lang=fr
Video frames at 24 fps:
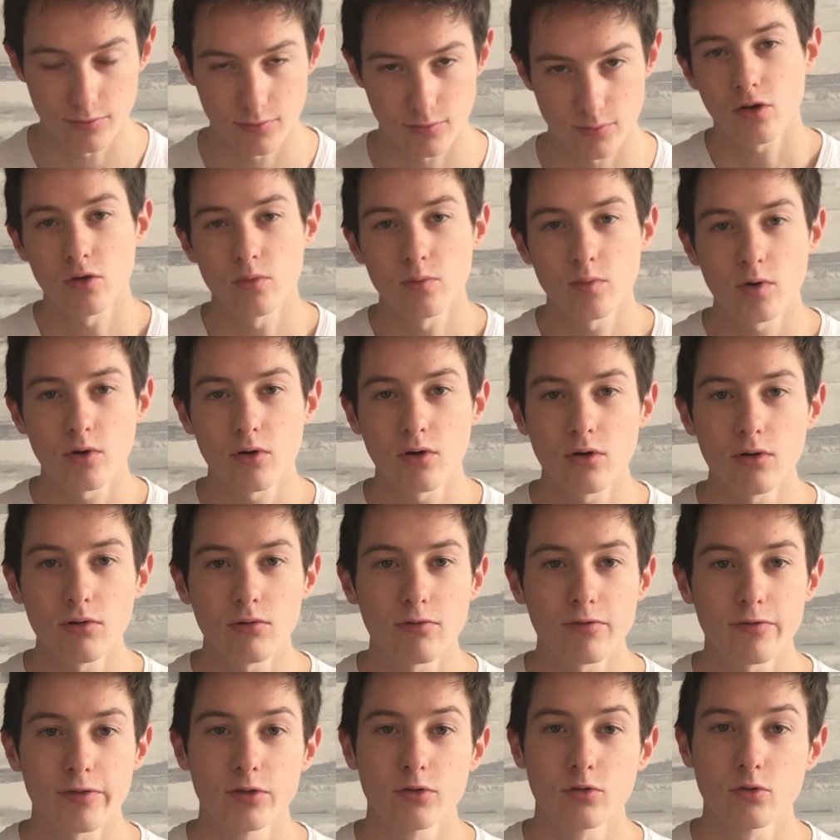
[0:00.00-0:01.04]
Comment
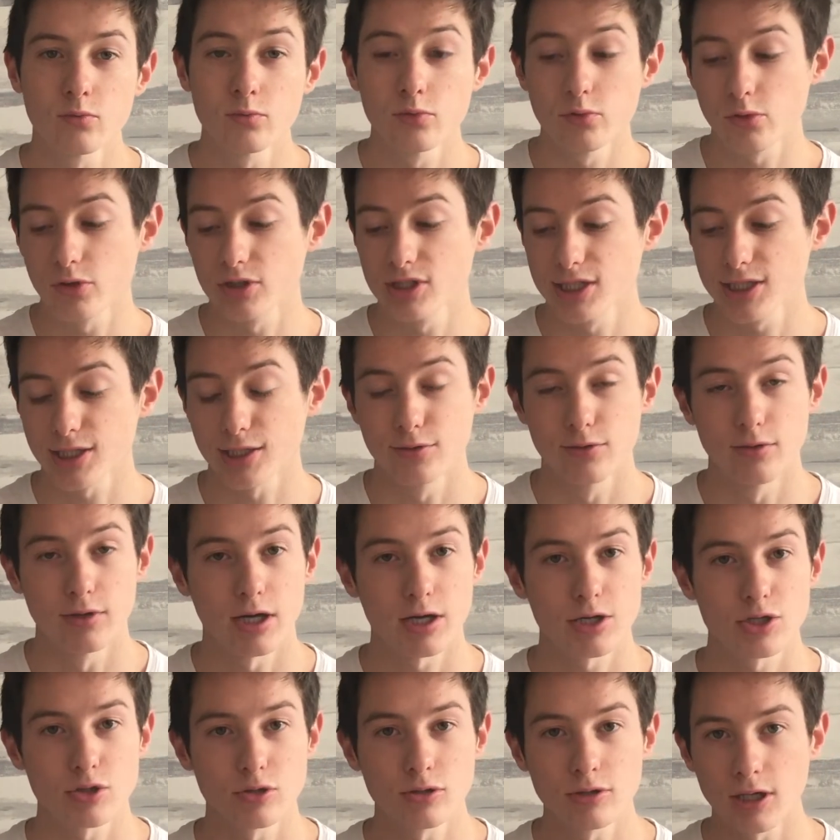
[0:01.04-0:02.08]
fait-on pour retirer de
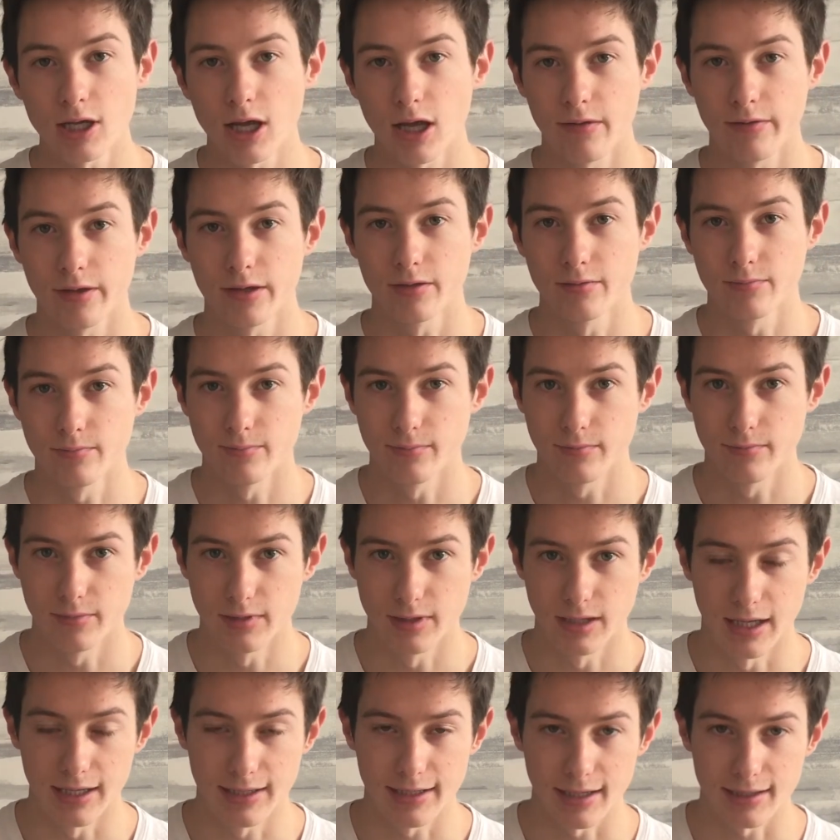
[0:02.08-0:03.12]
l'argent avec
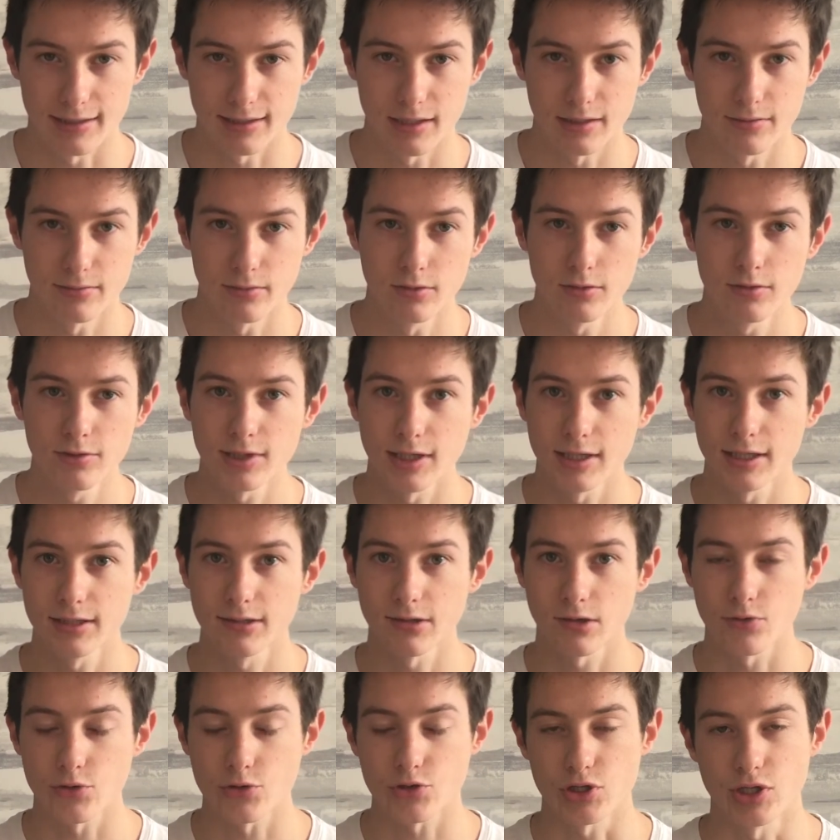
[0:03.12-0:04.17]
la carte Revolut à
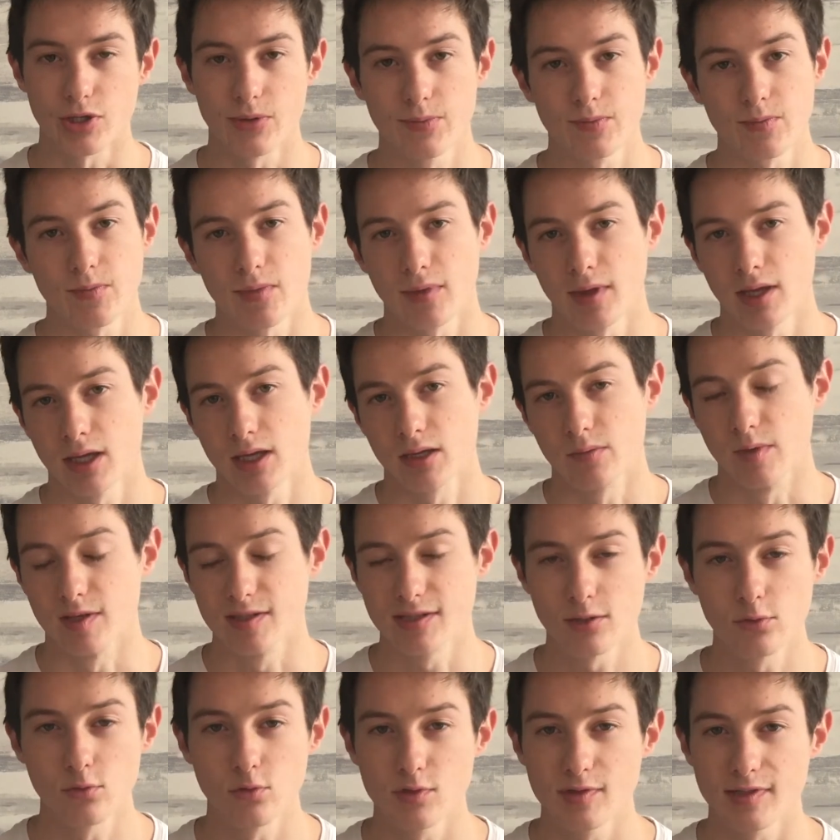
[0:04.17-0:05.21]
l'étranger ben,
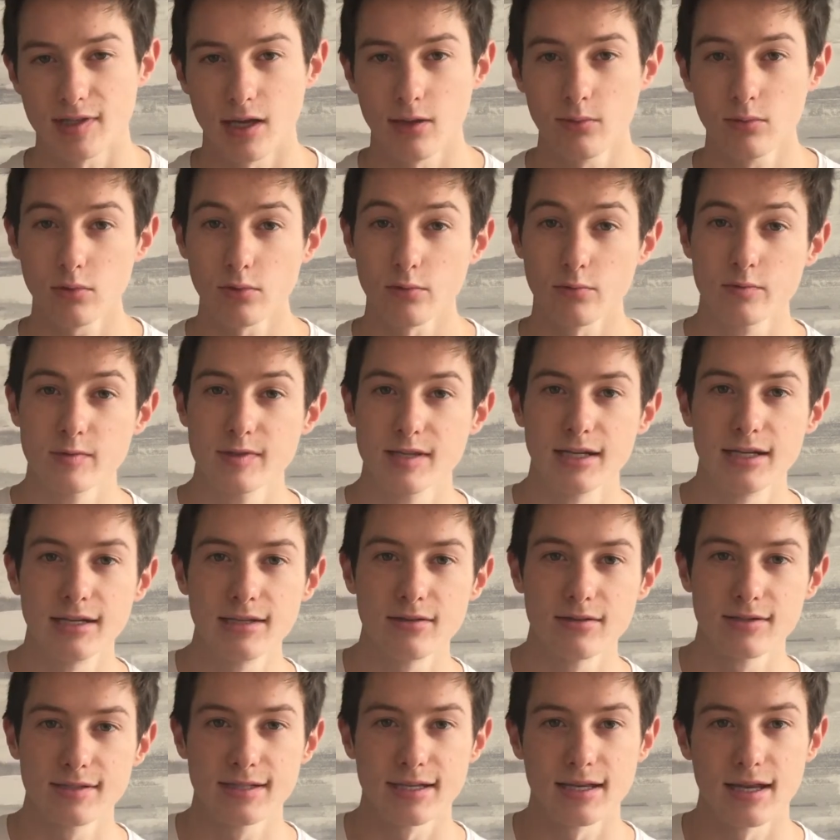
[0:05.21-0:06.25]
C'est tout simple, vous allez
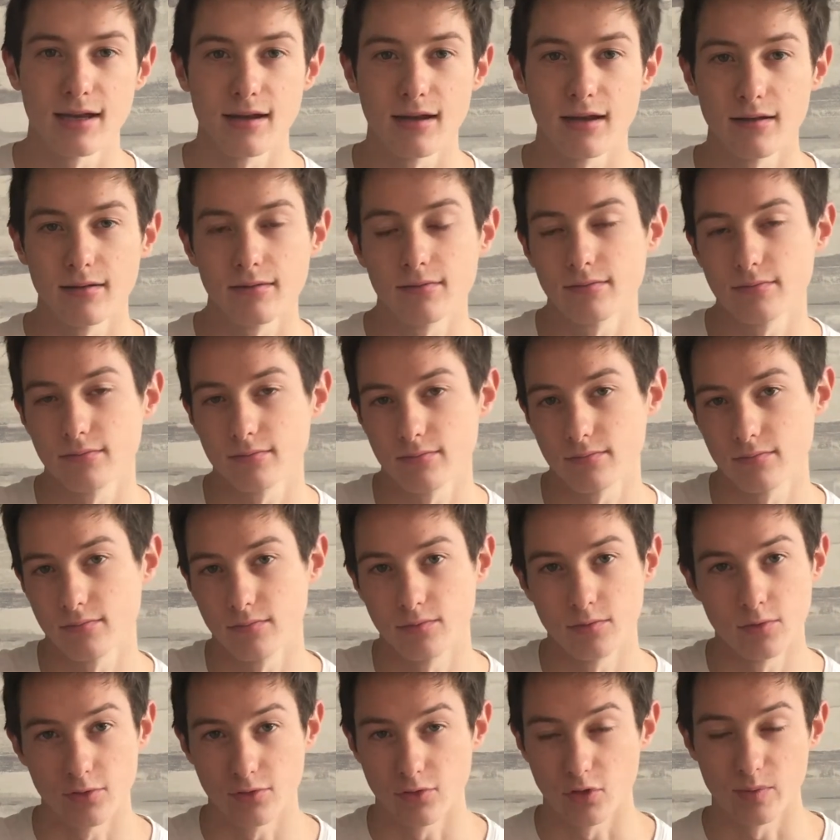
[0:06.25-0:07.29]
dans un
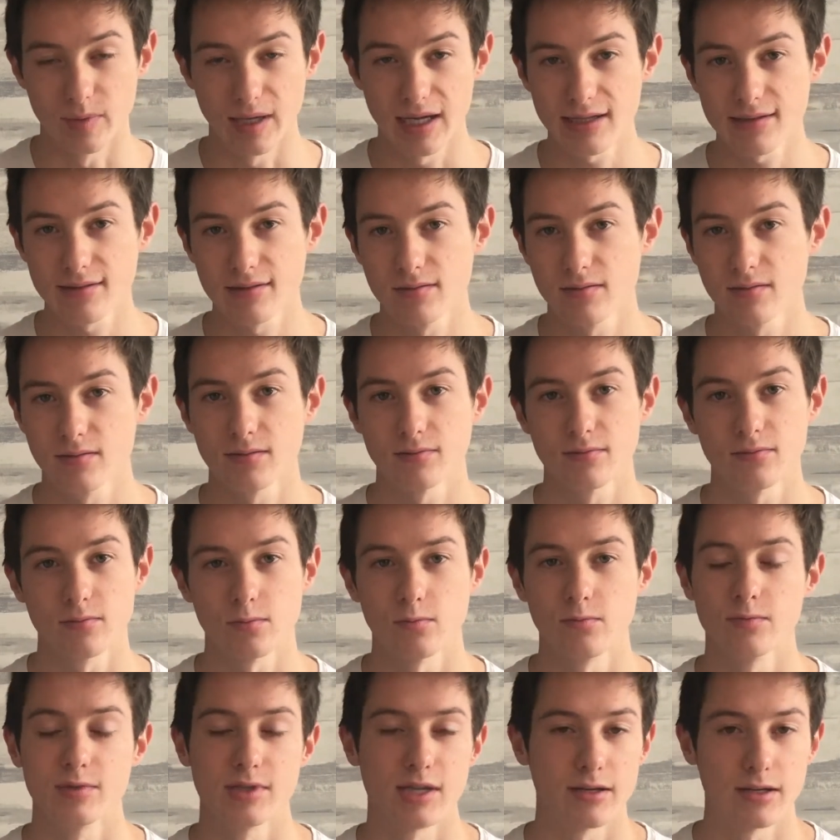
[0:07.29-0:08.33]
automate,
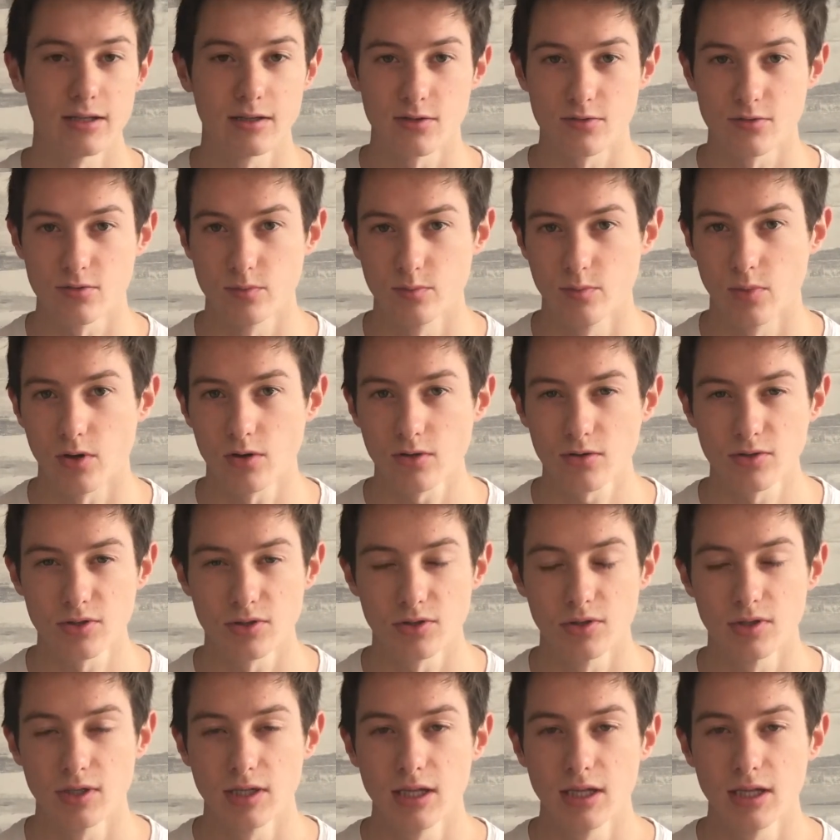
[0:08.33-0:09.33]
vous allez dans une banque